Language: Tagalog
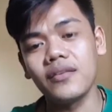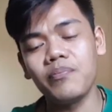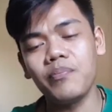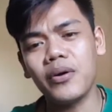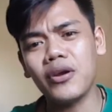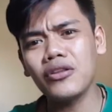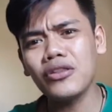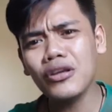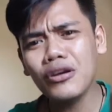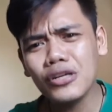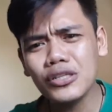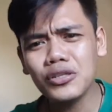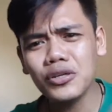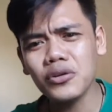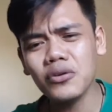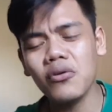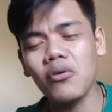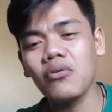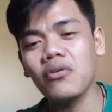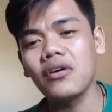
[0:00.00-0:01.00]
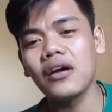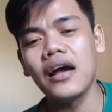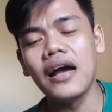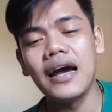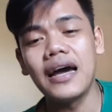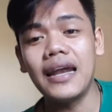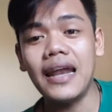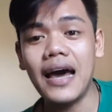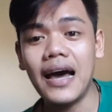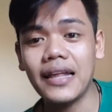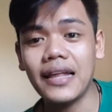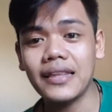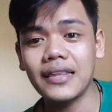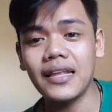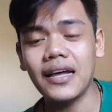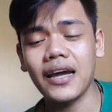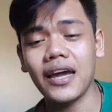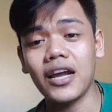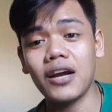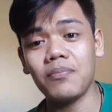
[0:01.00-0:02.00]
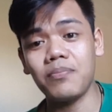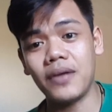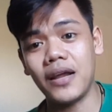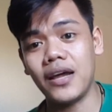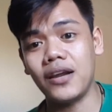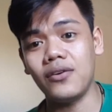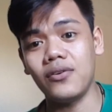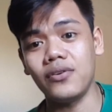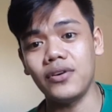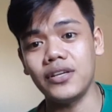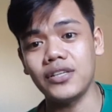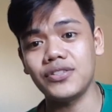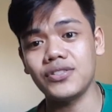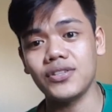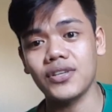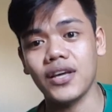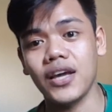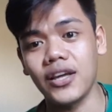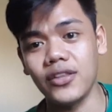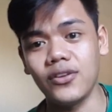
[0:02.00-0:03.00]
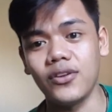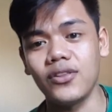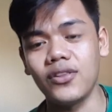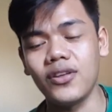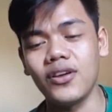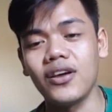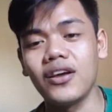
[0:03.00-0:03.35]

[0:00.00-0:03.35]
Pero di ko sure kung lahat ng aeroplano is ganun.